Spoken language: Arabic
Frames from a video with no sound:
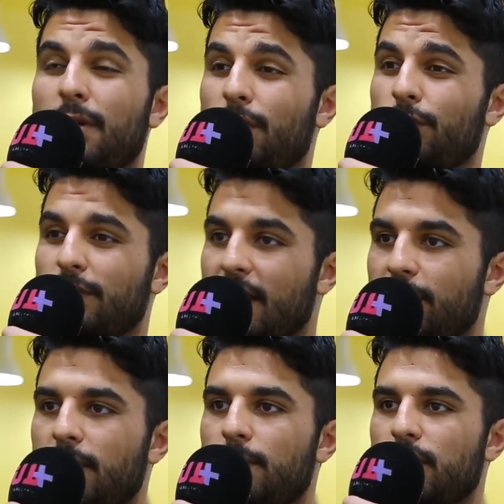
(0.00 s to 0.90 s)
بيريود
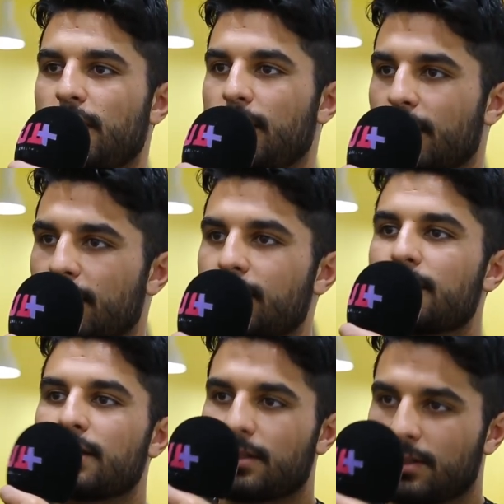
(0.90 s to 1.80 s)
كافيه باش انك
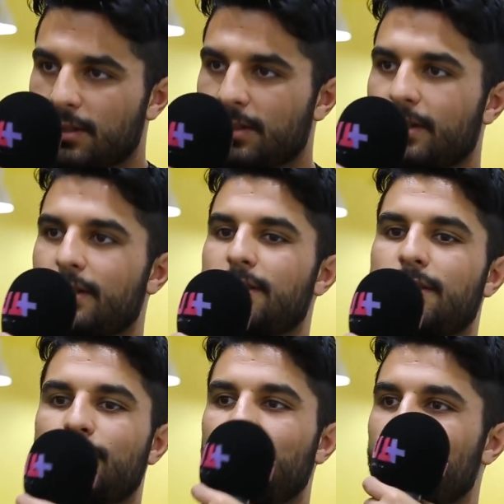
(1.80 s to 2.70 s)

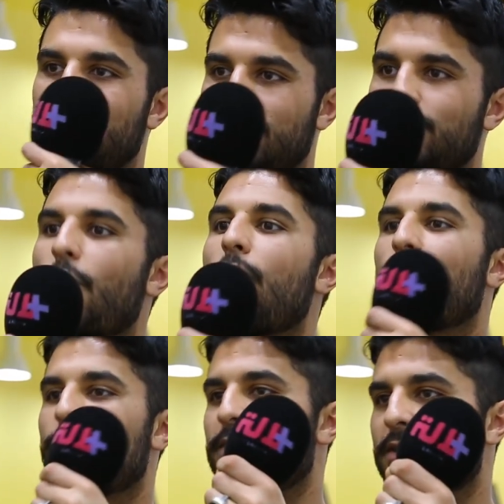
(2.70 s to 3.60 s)
تكون
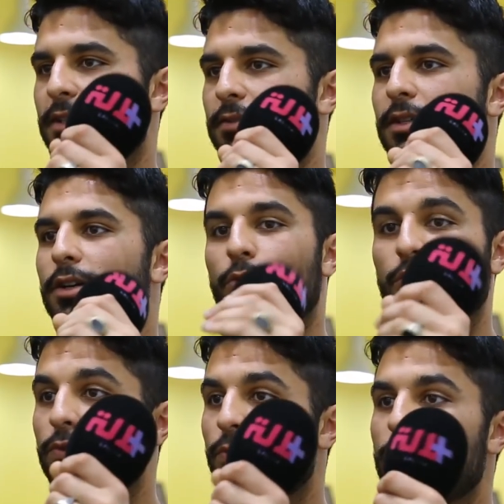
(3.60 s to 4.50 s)
شهور بزاف
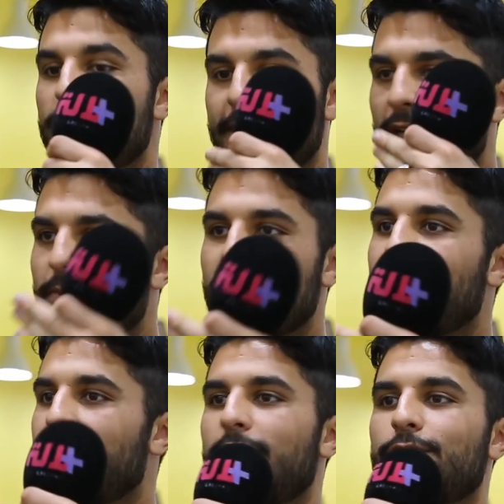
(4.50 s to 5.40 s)
وذا فويس هي
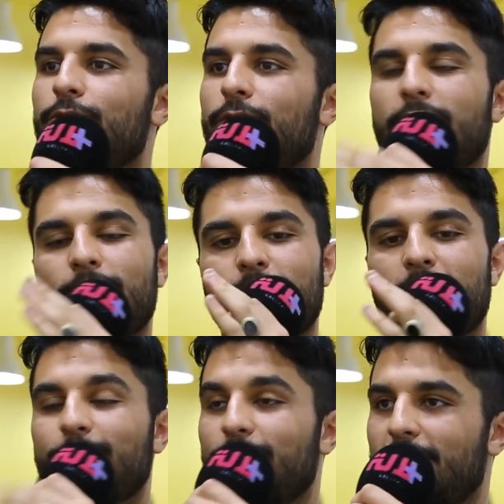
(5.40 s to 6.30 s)
البدايه ديال الشهره
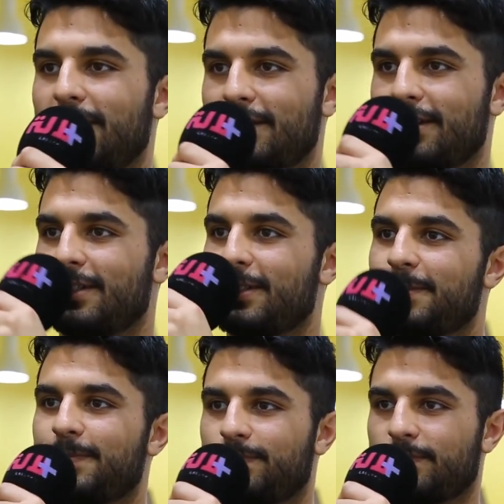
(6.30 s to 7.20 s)
والحمد لله حنا
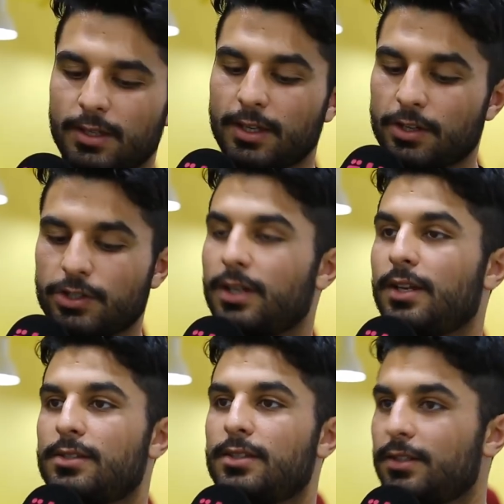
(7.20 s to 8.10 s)
كاين ان شاء
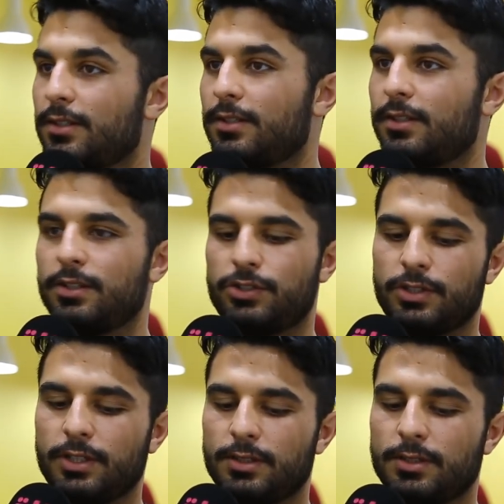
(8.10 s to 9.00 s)
الله السينجل ديالي
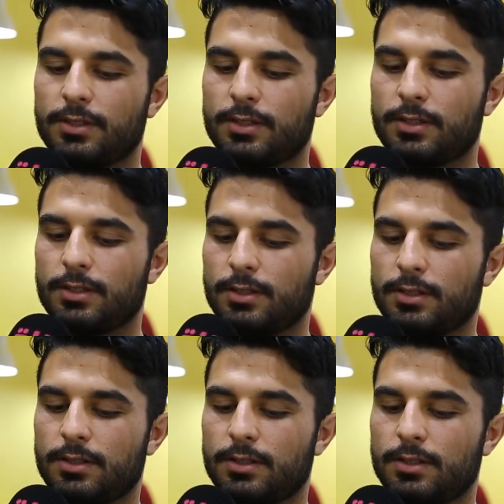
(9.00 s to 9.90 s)
جديد
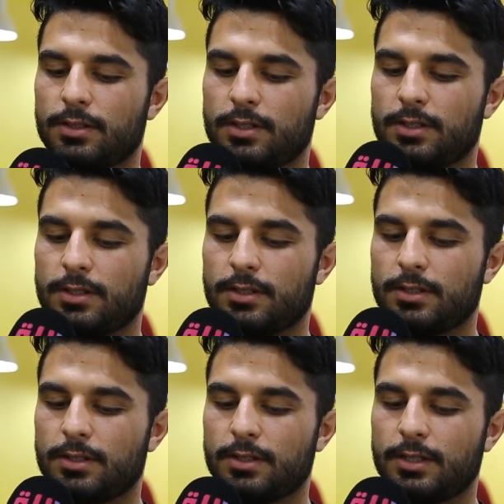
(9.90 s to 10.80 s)

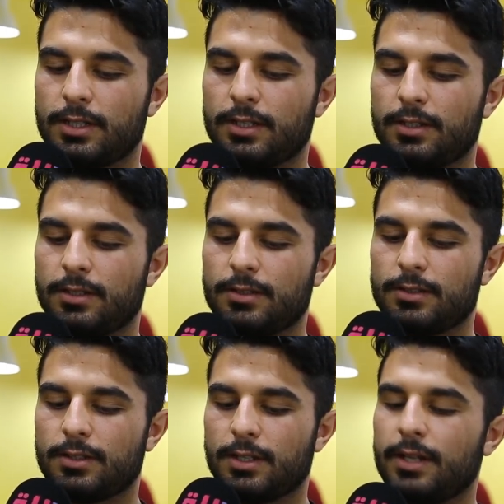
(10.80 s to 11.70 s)
أه يعني
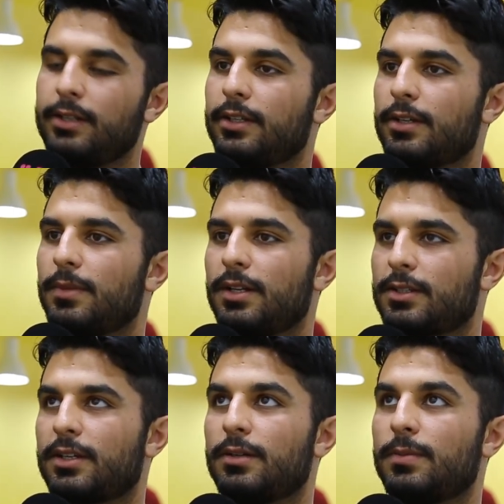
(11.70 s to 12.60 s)
عليني كمال
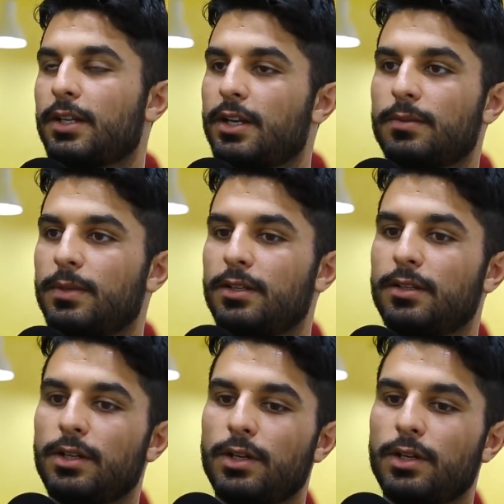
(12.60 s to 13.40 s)
تقريبا كامل